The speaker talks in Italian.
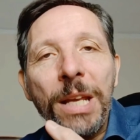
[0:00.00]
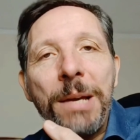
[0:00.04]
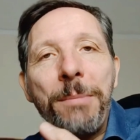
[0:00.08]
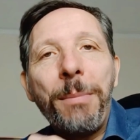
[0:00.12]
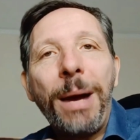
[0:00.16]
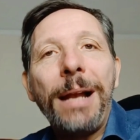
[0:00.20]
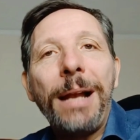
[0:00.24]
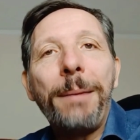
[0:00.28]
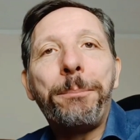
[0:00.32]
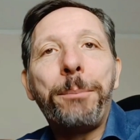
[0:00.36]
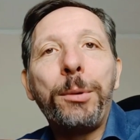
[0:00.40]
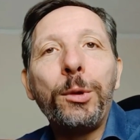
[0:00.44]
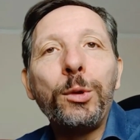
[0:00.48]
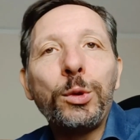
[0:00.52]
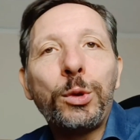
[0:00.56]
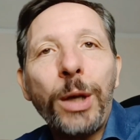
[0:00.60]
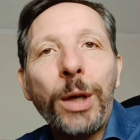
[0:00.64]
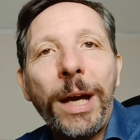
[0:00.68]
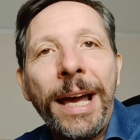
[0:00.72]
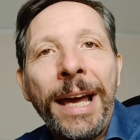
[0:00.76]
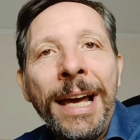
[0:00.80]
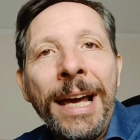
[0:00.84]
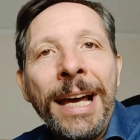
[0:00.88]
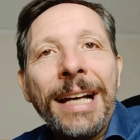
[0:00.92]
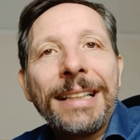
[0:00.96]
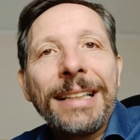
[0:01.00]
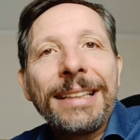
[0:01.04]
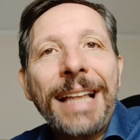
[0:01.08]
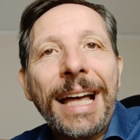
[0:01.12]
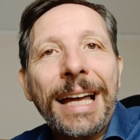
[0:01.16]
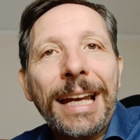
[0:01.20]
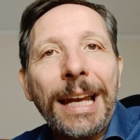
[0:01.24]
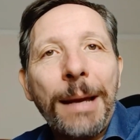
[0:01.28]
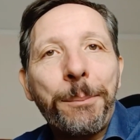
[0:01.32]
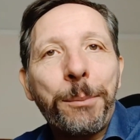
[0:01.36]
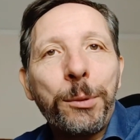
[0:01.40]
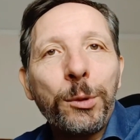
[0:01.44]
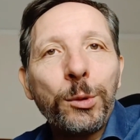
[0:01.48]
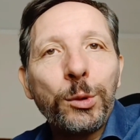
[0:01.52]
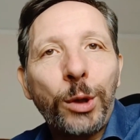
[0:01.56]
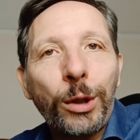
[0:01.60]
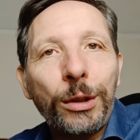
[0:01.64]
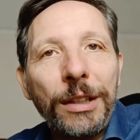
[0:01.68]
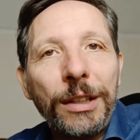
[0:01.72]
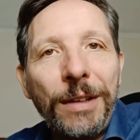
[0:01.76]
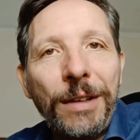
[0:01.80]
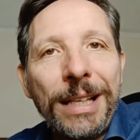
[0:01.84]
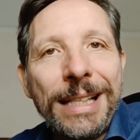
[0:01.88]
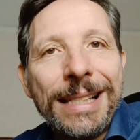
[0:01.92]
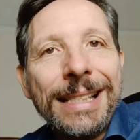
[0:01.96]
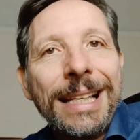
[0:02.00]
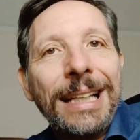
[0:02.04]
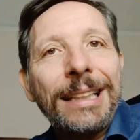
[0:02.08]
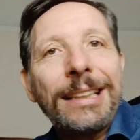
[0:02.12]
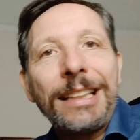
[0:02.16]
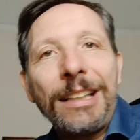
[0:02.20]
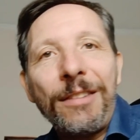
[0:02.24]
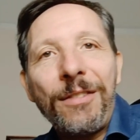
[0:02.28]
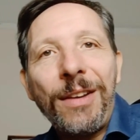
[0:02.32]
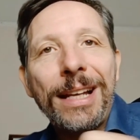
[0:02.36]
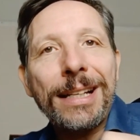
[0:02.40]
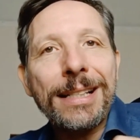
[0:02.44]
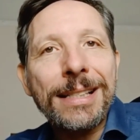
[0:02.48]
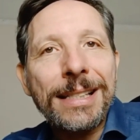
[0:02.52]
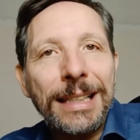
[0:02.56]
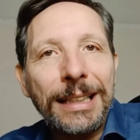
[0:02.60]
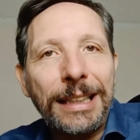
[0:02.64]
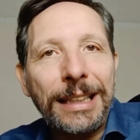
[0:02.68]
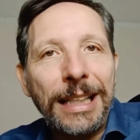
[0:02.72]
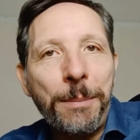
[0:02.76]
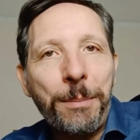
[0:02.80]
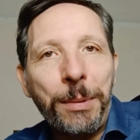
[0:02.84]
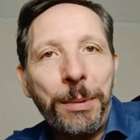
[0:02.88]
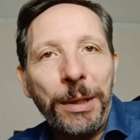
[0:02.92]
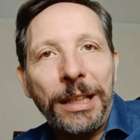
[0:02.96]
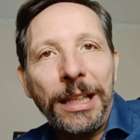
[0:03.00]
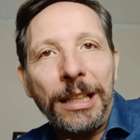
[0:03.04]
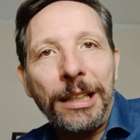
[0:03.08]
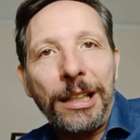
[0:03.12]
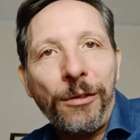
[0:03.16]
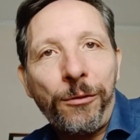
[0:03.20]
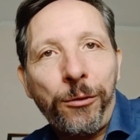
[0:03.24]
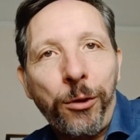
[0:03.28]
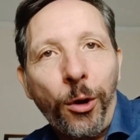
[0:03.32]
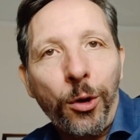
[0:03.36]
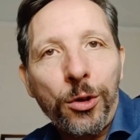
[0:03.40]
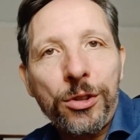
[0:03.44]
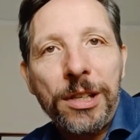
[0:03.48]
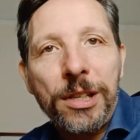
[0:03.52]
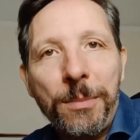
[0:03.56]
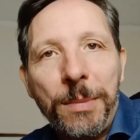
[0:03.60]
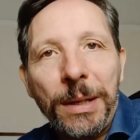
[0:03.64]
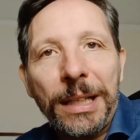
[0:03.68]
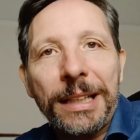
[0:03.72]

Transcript: ma il punto è dare punto punto di vista diversi tipi di tifosi,